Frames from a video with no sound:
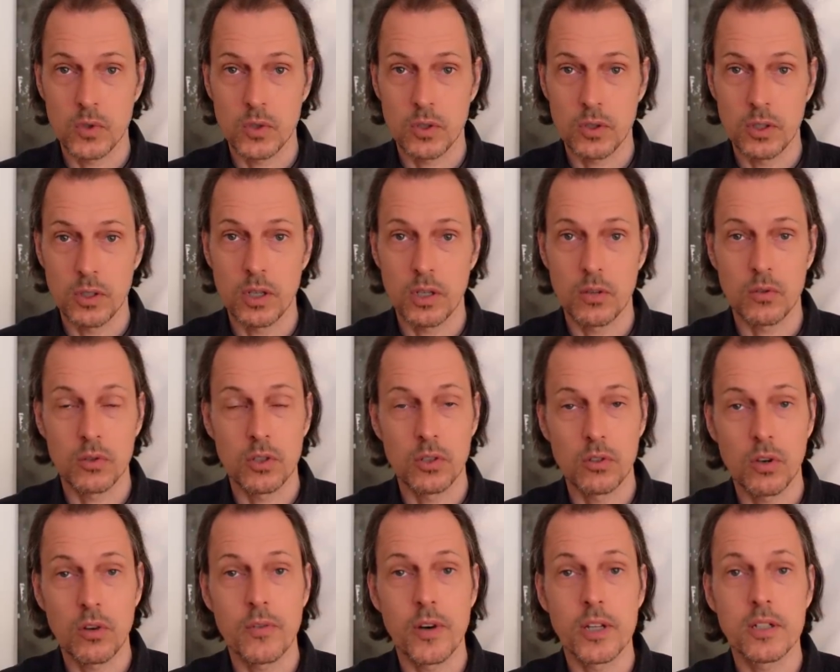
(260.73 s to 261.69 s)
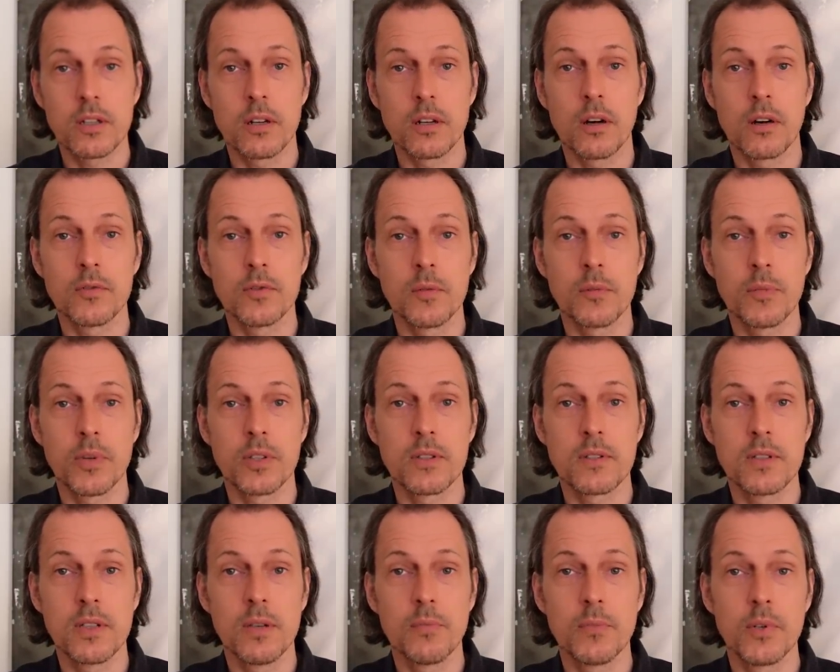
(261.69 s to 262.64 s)
Ja, oder noch weiter auf die
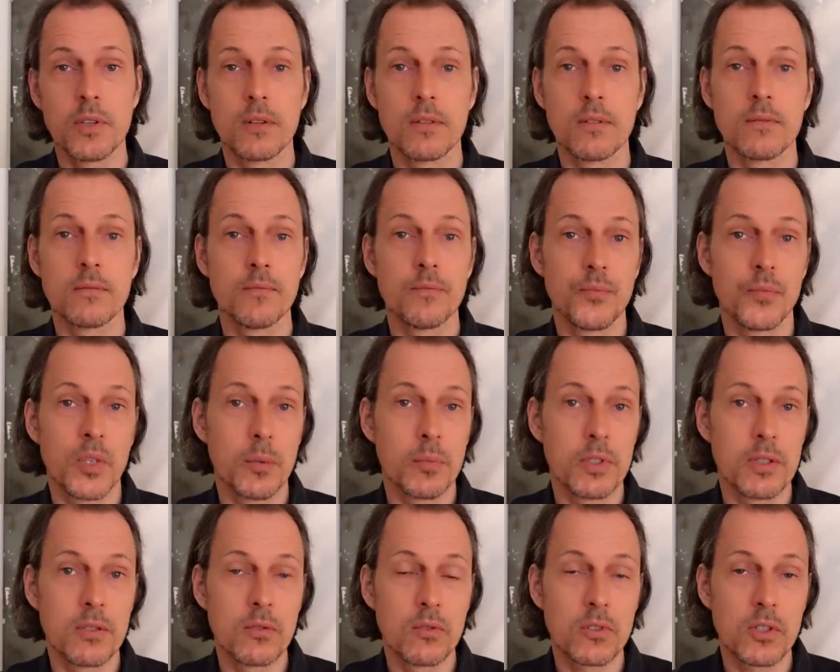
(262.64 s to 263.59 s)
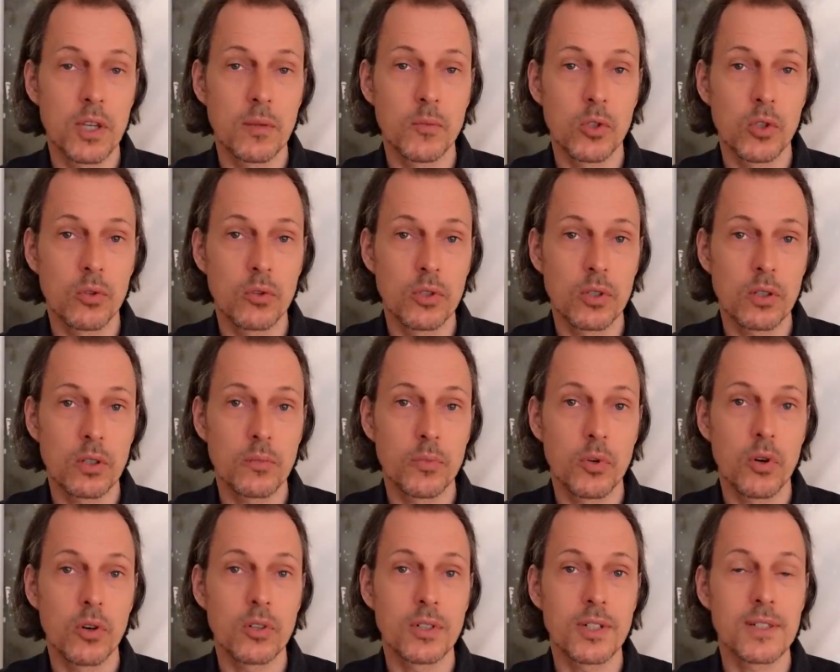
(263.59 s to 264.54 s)
Prinzipien der Beziehungsebene
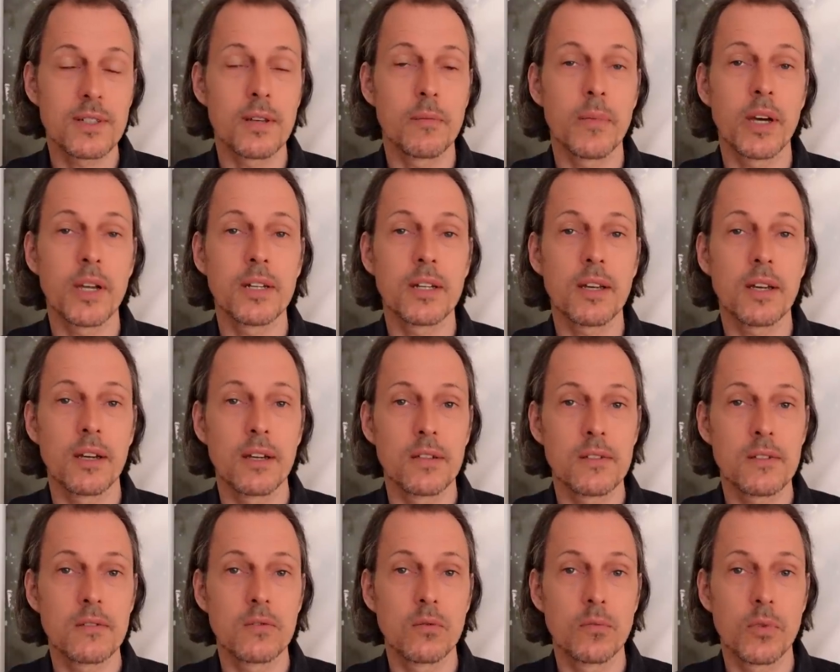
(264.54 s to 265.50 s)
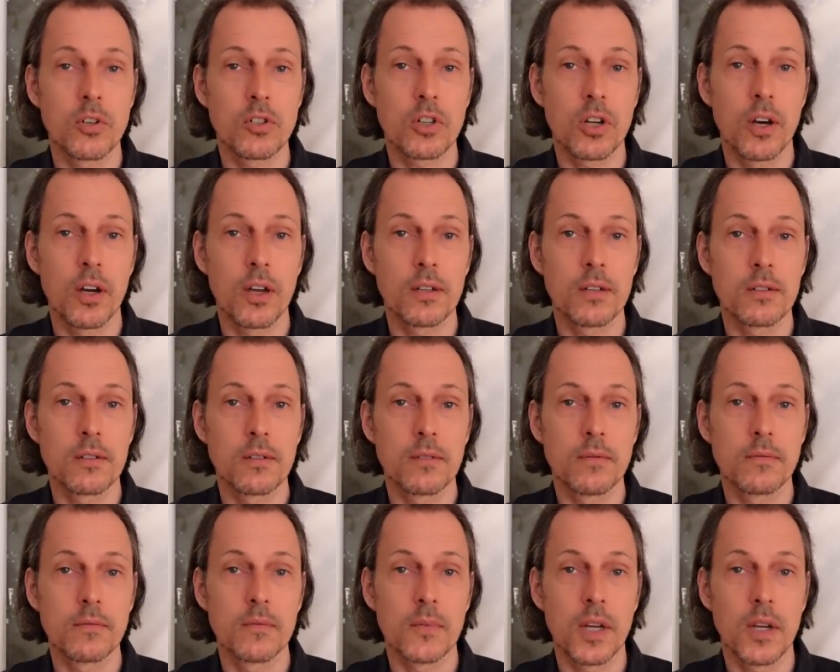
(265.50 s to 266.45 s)
runtergebrochen, dass er meine Grenzen überschreitet.
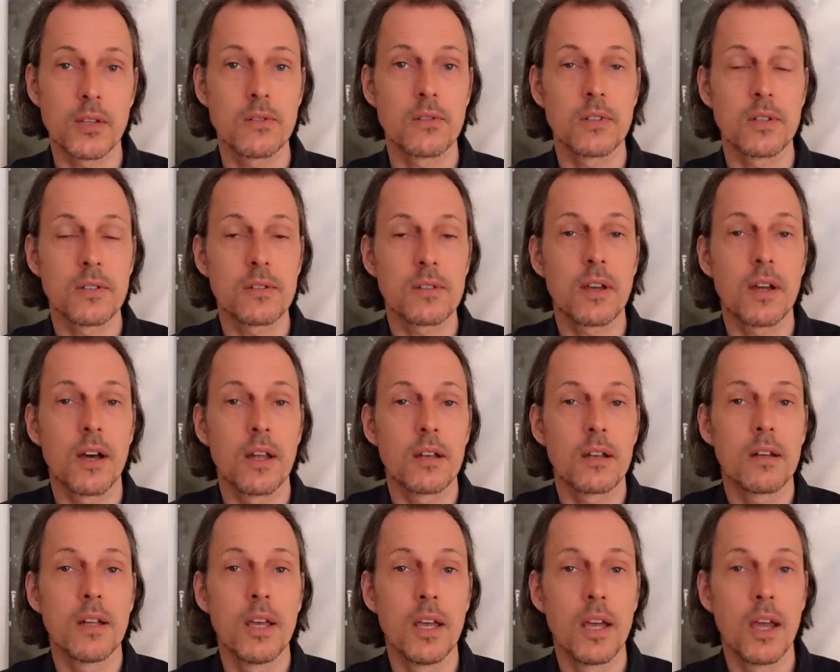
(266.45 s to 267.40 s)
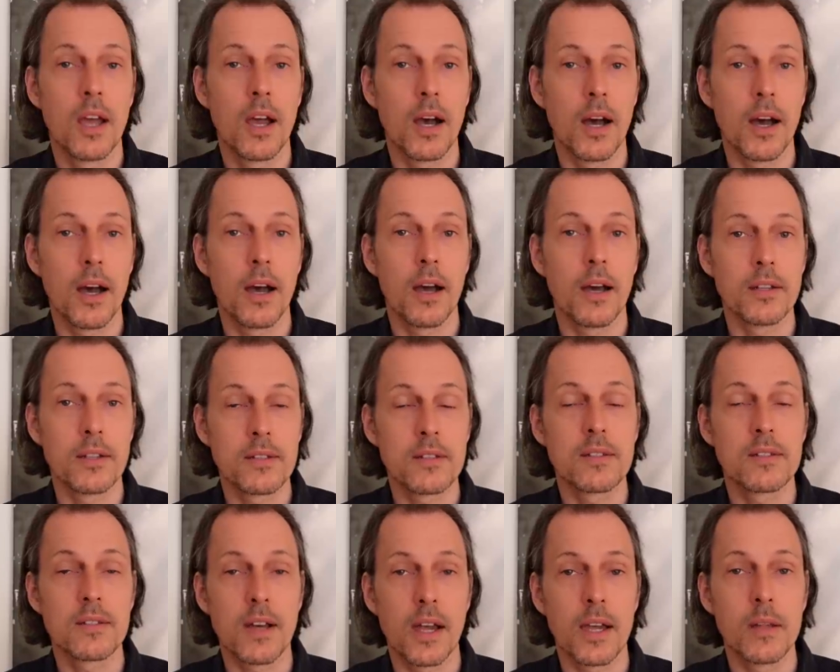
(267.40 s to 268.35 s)
Also das kann, das
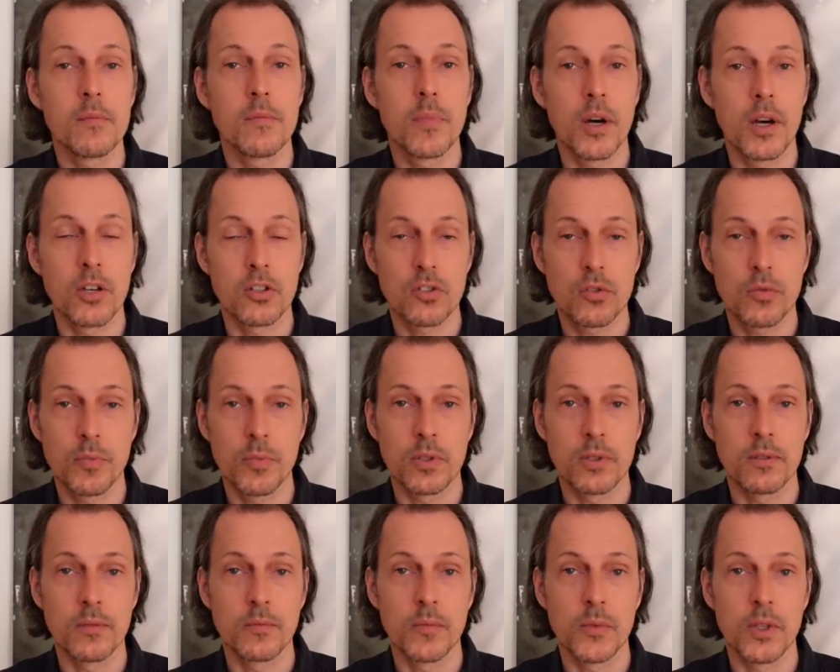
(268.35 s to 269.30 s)
ist ein Beispiel.